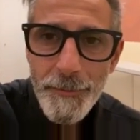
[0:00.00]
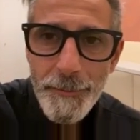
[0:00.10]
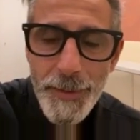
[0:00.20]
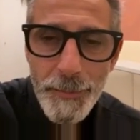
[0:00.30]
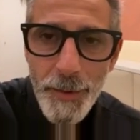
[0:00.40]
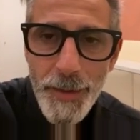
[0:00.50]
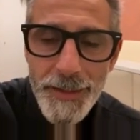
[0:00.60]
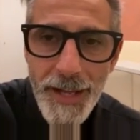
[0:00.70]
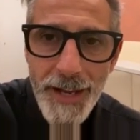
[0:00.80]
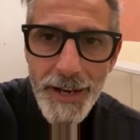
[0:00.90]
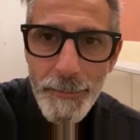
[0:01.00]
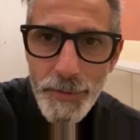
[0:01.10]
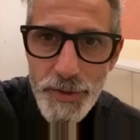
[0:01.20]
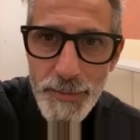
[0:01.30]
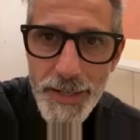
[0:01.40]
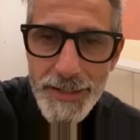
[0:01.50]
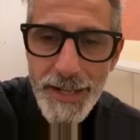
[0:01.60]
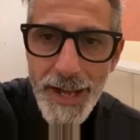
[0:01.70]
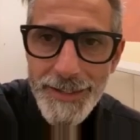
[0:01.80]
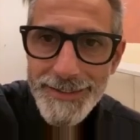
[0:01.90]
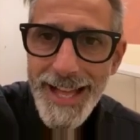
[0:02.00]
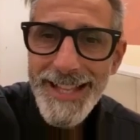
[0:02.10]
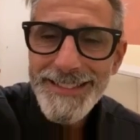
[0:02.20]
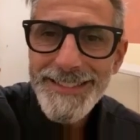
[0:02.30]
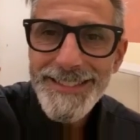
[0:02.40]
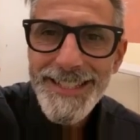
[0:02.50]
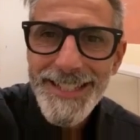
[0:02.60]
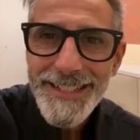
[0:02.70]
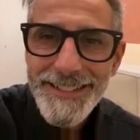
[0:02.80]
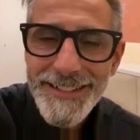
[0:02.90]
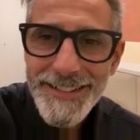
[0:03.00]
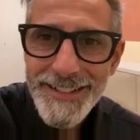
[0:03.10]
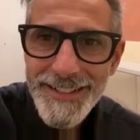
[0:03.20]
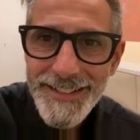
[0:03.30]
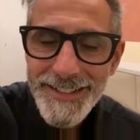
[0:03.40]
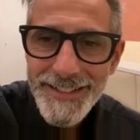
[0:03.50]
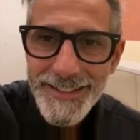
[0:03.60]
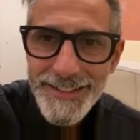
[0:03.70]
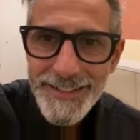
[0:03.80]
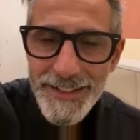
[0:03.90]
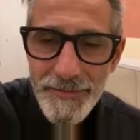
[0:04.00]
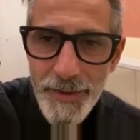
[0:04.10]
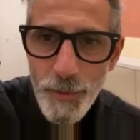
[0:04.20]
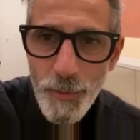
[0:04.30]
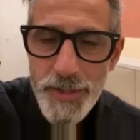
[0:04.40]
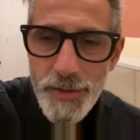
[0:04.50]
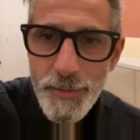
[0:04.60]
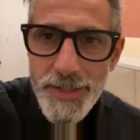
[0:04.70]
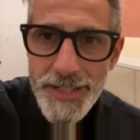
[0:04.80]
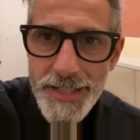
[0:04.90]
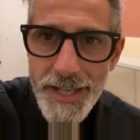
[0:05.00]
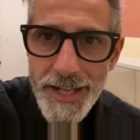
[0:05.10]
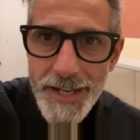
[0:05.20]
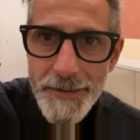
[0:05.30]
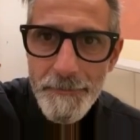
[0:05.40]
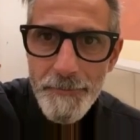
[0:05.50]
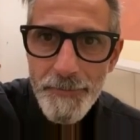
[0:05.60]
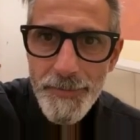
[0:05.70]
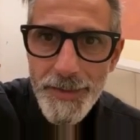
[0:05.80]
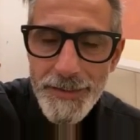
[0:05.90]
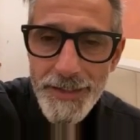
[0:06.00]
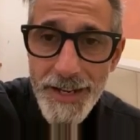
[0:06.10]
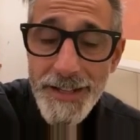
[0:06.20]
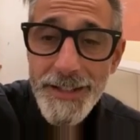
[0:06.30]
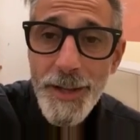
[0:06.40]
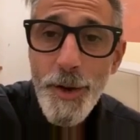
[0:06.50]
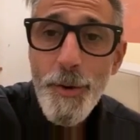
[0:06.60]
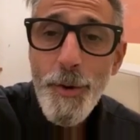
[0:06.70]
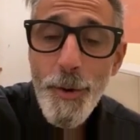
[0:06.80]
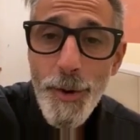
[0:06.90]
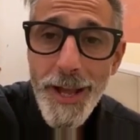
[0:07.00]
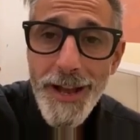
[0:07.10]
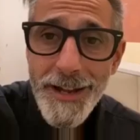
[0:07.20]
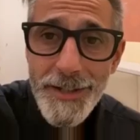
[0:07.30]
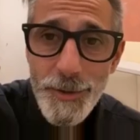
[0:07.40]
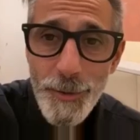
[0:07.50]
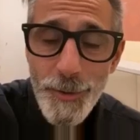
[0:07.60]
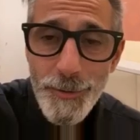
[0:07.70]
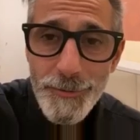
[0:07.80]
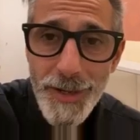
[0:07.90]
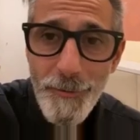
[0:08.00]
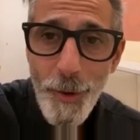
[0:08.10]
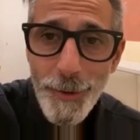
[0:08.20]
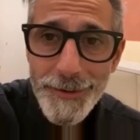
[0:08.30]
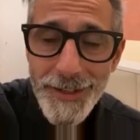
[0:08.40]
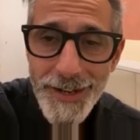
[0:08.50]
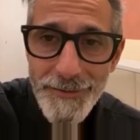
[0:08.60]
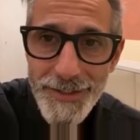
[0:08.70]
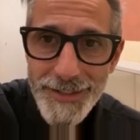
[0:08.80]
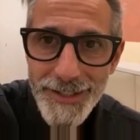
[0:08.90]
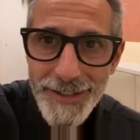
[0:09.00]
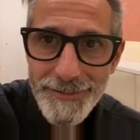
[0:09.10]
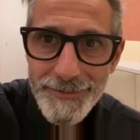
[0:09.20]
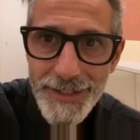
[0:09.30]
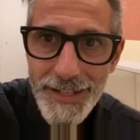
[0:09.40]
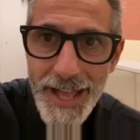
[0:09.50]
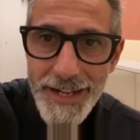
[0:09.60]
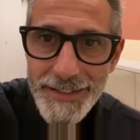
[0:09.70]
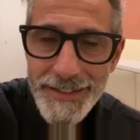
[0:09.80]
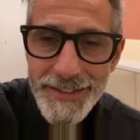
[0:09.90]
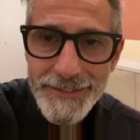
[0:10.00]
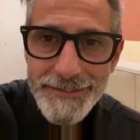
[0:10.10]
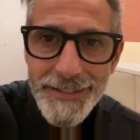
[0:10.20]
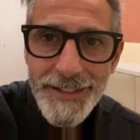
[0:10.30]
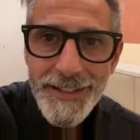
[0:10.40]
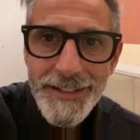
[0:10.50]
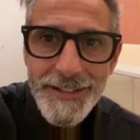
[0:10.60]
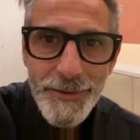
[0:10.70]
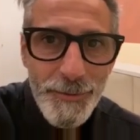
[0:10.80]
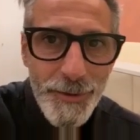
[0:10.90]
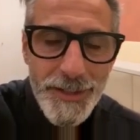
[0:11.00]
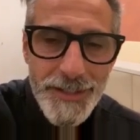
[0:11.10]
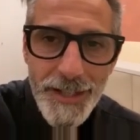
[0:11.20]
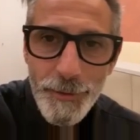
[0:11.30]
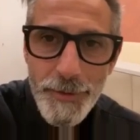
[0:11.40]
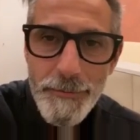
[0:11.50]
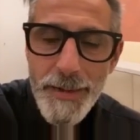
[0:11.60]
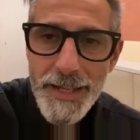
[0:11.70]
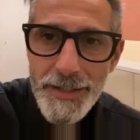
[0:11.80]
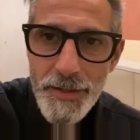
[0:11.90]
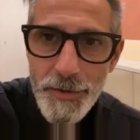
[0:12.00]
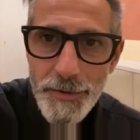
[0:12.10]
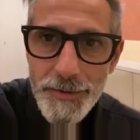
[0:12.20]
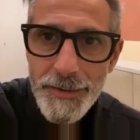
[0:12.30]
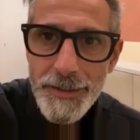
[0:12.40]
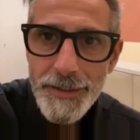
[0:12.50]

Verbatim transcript: per poi dare la possibilità a tanti che fanno questo mestiere di rendere onore anche solo una volta nella vita all'arte di uno che è stato immenso